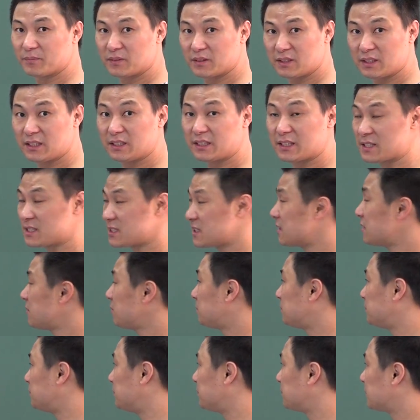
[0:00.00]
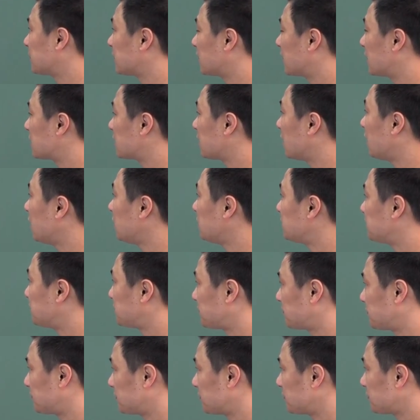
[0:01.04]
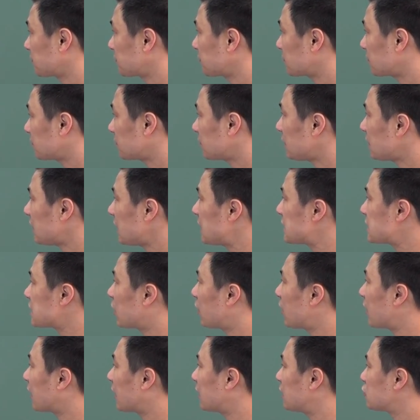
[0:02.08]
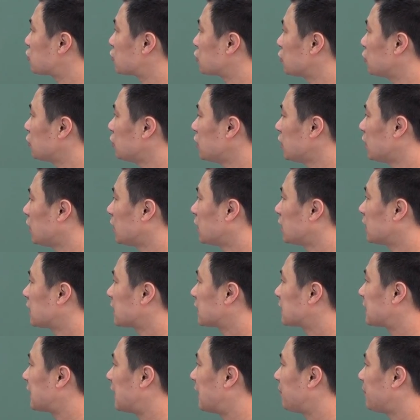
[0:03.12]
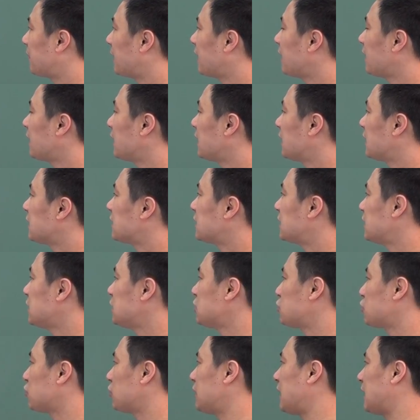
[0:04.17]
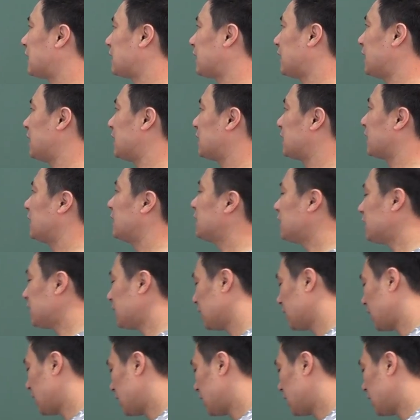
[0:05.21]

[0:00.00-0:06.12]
이해됐지? 음. 그래서 정확한 수, 그 다음에 큰 수를 나타낼 때는